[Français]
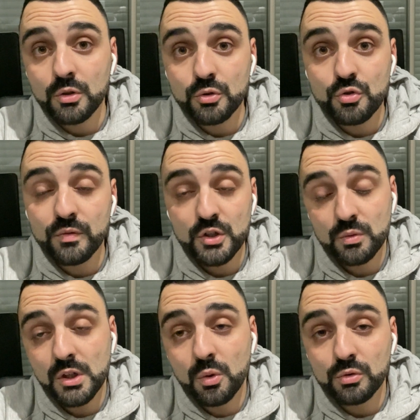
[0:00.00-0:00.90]
Que tu vas jouer
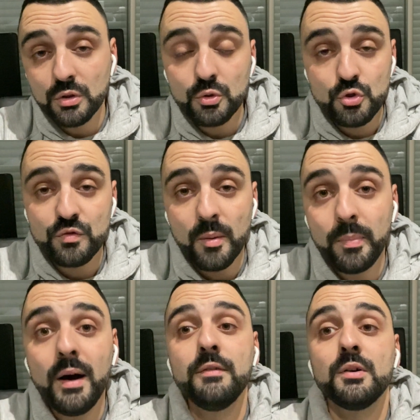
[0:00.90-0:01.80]
le contre, que tu vas
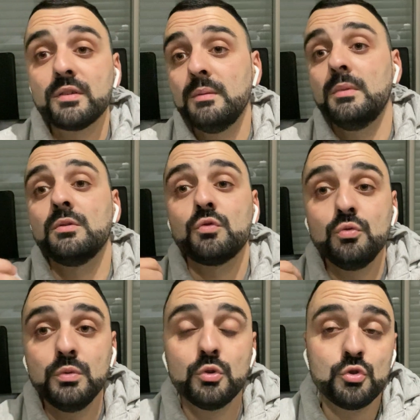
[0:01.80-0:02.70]
pas forcément
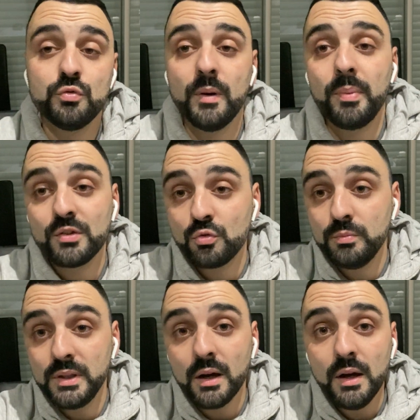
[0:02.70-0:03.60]
que tu vas pas
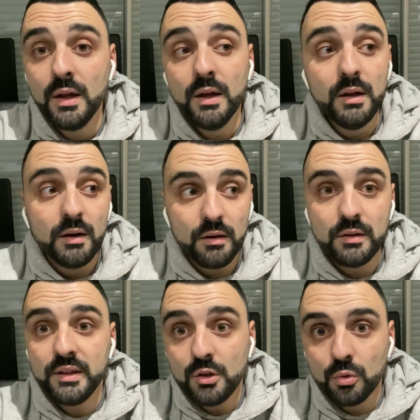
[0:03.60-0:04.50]
subir
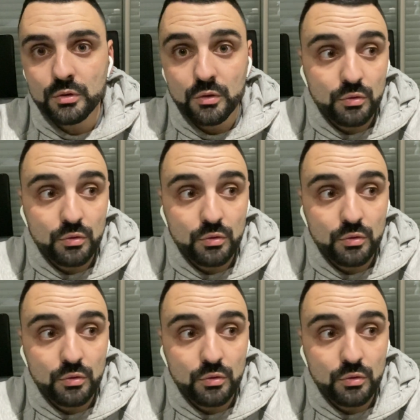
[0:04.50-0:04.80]
des contres.